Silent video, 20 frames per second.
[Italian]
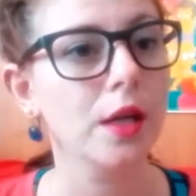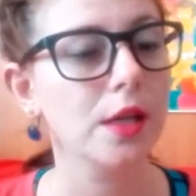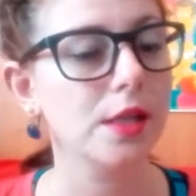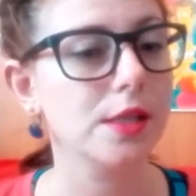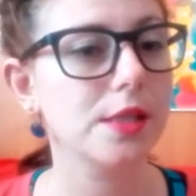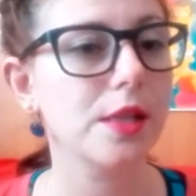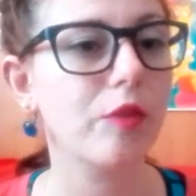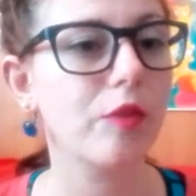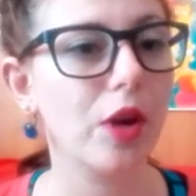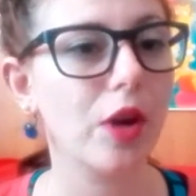
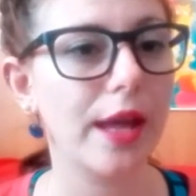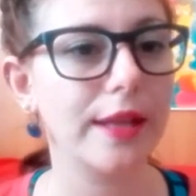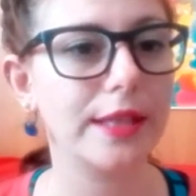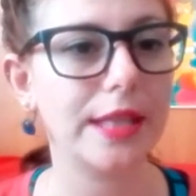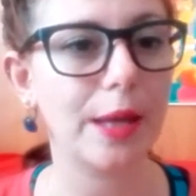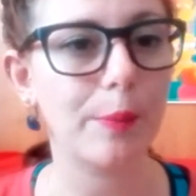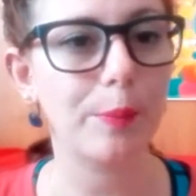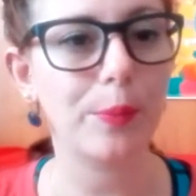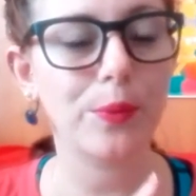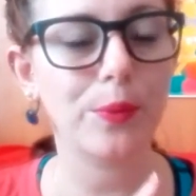Se volete
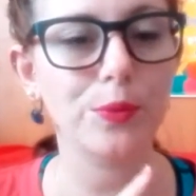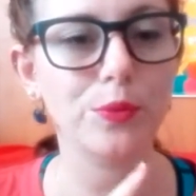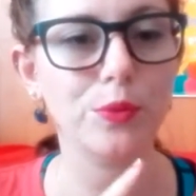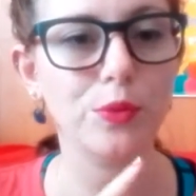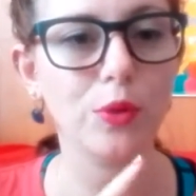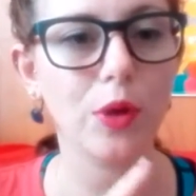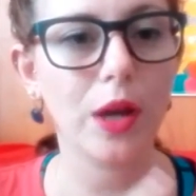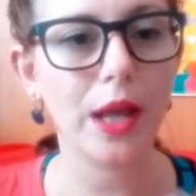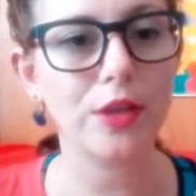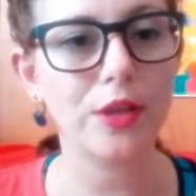appunto
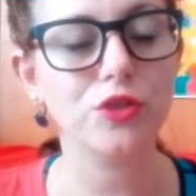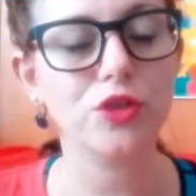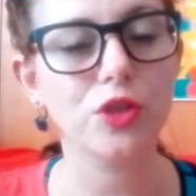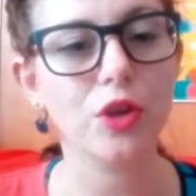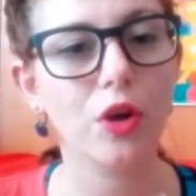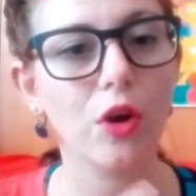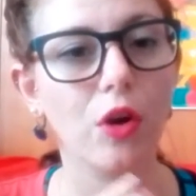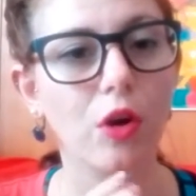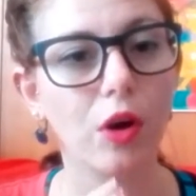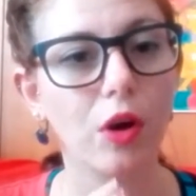appunto
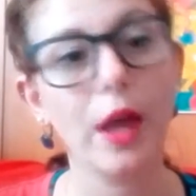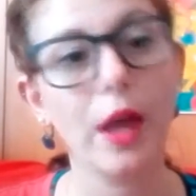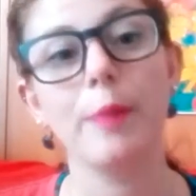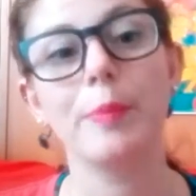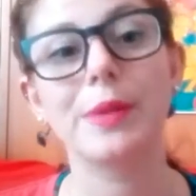leggerlo è